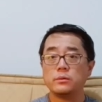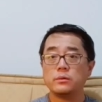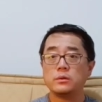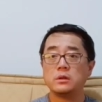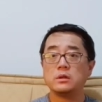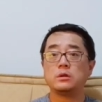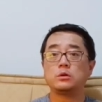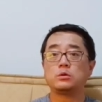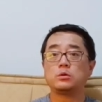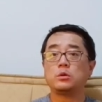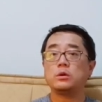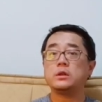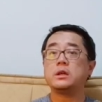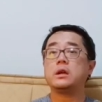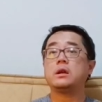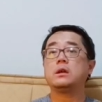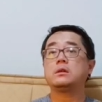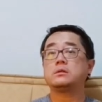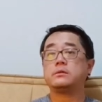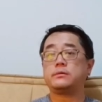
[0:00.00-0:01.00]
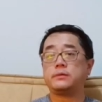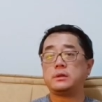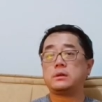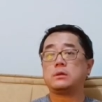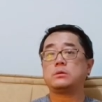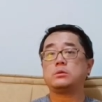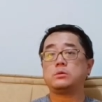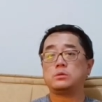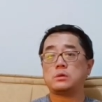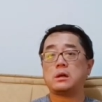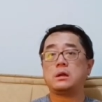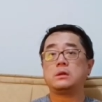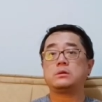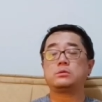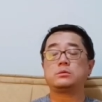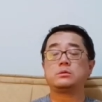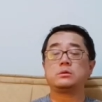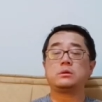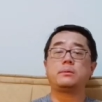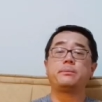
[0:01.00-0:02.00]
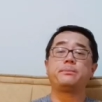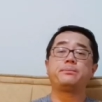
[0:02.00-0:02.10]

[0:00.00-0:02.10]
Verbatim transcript: 人的唾液是非常容易传染出去，